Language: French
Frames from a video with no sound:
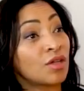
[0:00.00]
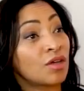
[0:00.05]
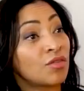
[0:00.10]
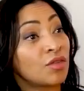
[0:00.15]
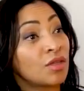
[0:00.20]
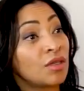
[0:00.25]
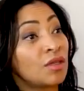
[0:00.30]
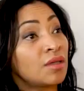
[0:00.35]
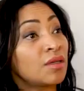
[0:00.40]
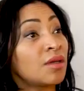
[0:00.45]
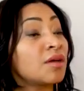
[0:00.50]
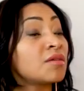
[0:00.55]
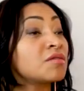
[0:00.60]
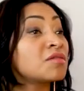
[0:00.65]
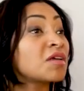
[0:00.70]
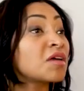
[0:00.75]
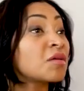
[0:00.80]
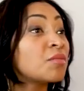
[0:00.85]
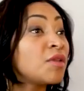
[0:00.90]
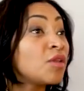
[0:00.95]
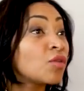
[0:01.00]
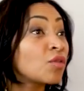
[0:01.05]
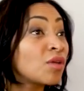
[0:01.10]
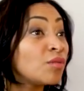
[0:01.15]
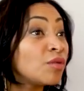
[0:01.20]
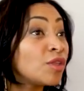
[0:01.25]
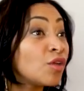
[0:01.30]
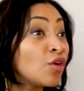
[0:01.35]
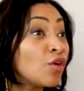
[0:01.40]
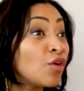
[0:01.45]
la Centrafrique, il y a 5
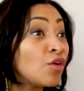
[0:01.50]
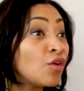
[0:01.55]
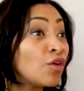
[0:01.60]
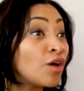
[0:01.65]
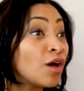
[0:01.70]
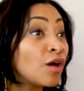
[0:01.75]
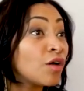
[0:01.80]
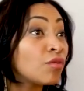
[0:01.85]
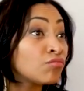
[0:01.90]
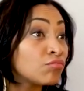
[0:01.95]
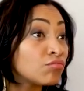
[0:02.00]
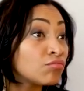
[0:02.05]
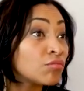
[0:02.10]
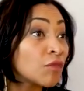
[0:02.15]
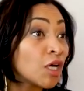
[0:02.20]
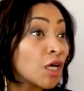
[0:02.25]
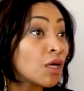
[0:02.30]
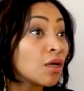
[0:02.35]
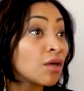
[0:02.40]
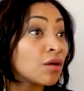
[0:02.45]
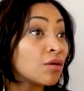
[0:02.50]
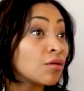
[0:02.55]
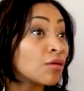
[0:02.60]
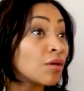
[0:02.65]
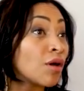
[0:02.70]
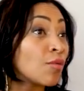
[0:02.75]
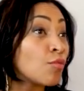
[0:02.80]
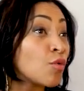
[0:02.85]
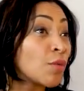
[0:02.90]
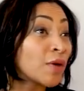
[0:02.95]
millions d'habitants,
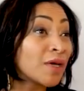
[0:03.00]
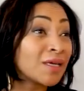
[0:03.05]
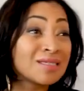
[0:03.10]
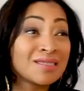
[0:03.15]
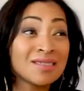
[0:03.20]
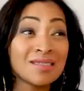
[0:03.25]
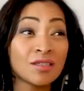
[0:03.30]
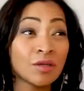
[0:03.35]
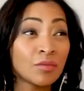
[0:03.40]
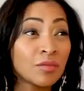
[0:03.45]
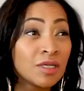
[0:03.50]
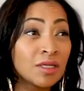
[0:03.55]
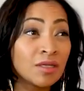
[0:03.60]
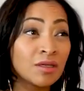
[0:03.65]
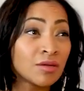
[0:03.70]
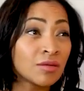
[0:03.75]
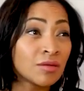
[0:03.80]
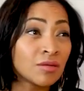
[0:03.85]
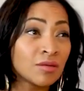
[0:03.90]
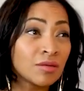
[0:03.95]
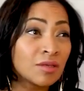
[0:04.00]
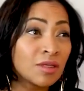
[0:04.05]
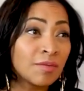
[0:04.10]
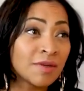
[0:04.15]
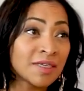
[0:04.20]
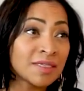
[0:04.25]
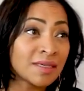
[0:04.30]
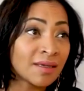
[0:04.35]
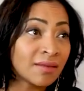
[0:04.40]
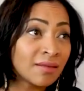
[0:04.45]
euh, à peu près 600 000 euh,
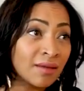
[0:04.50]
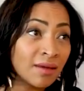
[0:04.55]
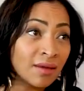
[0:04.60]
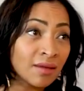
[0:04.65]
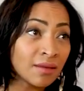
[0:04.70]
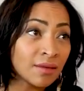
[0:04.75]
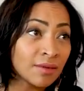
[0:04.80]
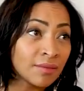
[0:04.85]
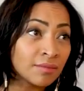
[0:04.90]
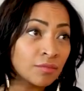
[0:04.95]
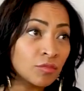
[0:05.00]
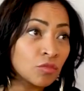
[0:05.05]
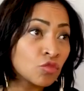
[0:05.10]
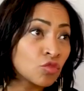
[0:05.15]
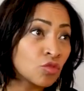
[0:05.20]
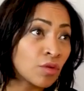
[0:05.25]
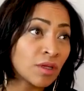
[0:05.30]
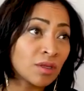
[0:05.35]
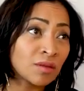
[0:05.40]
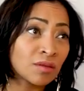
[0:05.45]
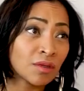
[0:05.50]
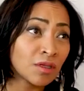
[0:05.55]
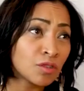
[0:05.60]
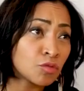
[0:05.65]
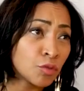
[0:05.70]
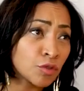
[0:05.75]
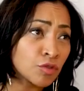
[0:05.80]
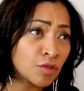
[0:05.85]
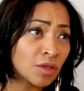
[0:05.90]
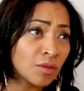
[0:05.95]
déplacés internes, soit
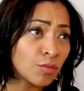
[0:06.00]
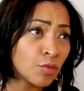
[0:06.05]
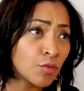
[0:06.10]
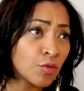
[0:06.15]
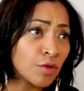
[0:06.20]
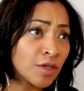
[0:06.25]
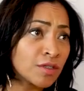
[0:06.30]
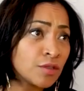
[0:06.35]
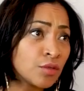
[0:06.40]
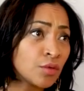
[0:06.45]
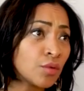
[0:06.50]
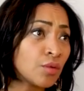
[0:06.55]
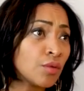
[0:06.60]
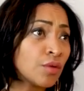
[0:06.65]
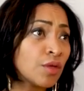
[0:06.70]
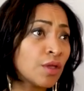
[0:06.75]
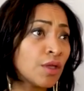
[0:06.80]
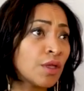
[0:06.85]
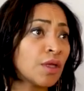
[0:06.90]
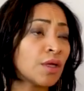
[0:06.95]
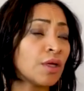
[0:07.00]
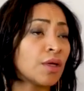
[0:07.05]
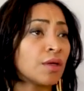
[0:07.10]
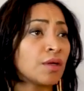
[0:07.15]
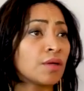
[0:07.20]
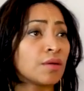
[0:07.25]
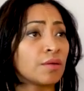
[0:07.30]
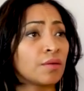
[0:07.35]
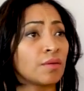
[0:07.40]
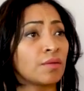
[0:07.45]
13% de la population.
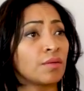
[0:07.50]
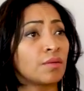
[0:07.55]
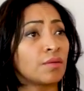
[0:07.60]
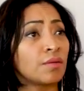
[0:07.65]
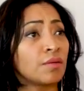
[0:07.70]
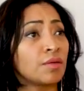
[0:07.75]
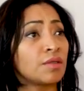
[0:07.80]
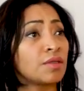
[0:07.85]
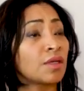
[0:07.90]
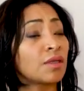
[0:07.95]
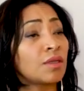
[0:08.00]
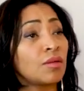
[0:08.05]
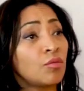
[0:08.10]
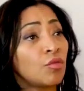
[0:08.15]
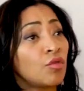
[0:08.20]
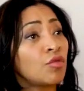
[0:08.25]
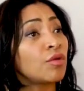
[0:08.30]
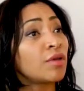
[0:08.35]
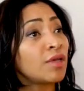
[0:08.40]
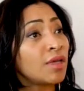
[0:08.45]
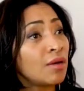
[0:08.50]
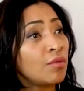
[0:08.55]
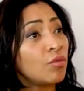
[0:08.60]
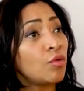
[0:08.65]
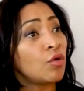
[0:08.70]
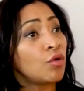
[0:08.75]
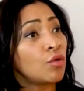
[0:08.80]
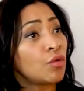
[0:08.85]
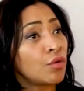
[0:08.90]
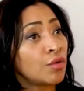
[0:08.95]
Euh, et certainement
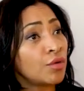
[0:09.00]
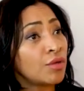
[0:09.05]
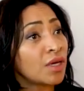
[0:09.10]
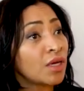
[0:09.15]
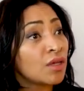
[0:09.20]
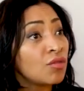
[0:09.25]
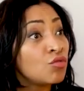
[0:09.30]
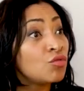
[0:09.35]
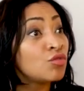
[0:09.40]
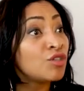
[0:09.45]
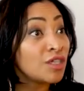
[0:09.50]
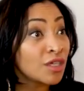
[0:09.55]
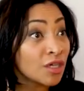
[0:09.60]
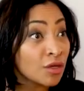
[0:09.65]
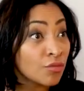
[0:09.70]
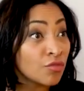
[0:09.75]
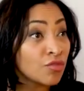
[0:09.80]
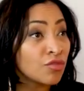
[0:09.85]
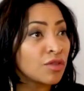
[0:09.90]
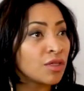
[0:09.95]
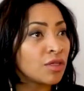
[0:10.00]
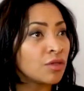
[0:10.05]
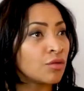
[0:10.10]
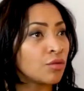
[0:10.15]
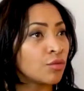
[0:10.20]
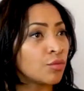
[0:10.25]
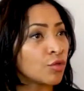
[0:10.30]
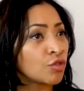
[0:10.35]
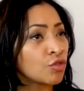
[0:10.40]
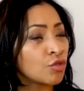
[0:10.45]
également euh, des réfugiés, comme vous venez
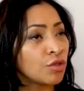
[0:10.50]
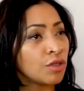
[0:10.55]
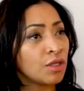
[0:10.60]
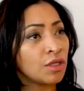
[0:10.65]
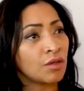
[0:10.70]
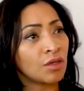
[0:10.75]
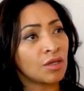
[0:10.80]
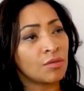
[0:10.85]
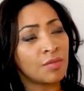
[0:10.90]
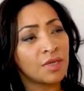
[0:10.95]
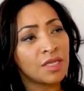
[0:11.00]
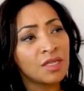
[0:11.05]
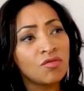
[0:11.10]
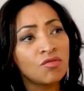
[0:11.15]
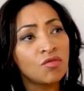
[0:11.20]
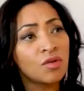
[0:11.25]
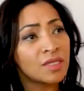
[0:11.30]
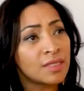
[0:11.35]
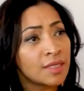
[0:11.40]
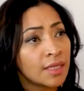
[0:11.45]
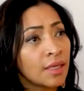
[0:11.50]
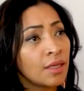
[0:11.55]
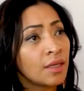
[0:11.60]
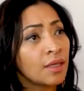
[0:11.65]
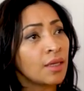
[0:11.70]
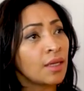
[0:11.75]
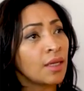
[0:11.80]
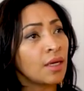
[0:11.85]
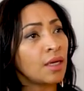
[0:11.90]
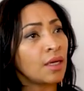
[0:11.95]
de le mentionner, dans les pays
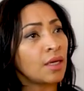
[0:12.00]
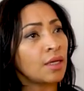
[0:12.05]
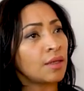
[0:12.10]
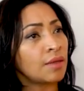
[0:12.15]
voisins.